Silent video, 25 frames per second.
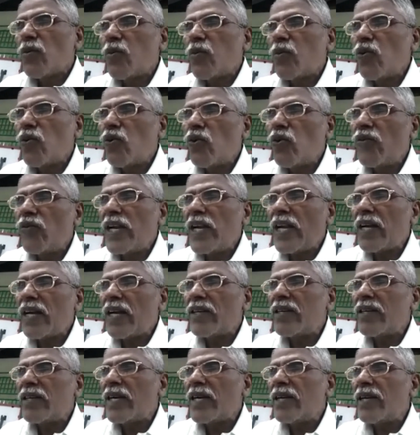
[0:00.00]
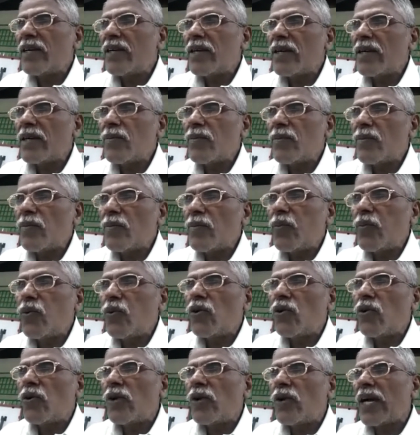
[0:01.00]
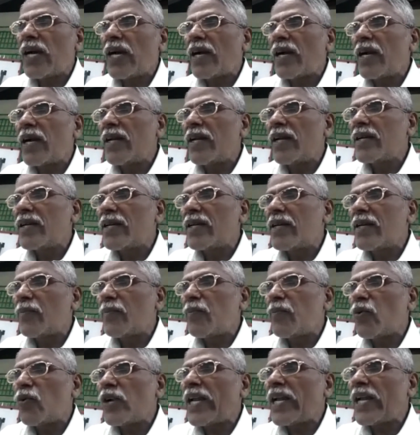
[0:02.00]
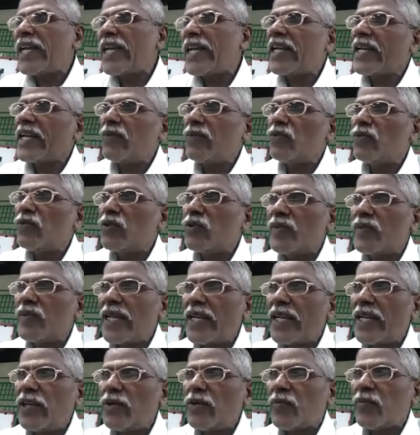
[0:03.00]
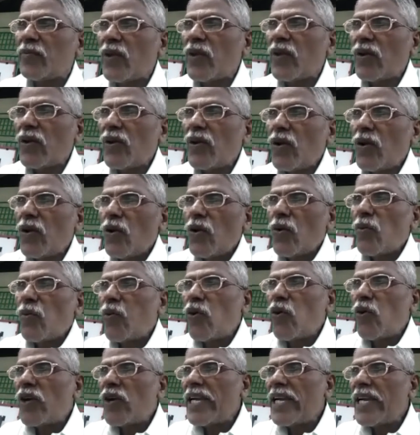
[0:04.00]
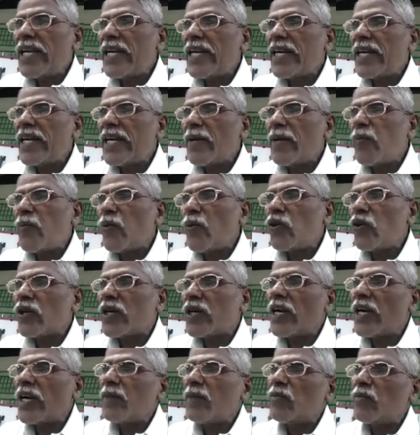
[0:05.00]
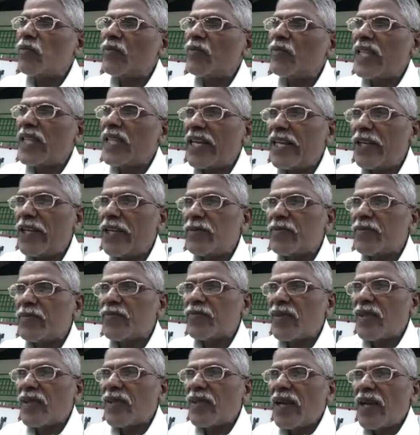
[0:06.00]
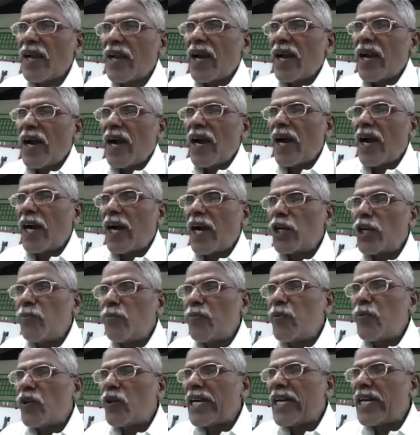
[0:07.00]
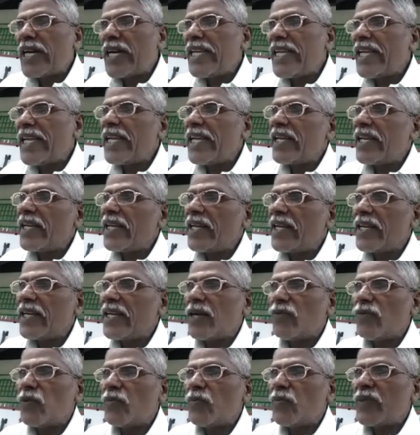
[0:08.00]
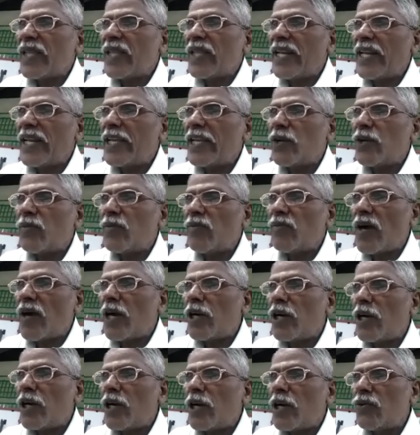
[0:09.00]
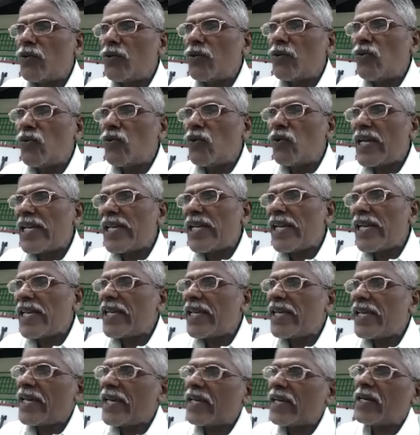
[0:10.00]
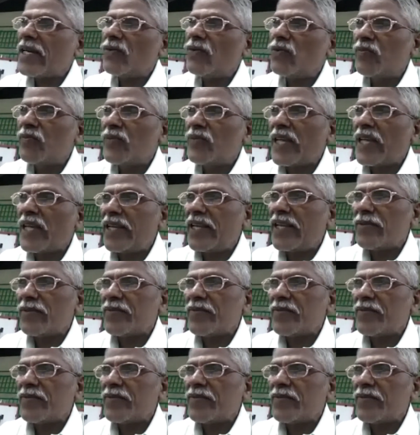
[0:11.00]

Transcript: பூவிலங்குகளுக்கு பூங்குளங்களுக்கு புன்னகிக்கவும் தெரியும் பொங்கி எழ போர்க்களமும் தெரியும் அடுப்பு கரியை எரிக்கவும் தெரியும் அணு உலையை இயக்கவும் தெரியும்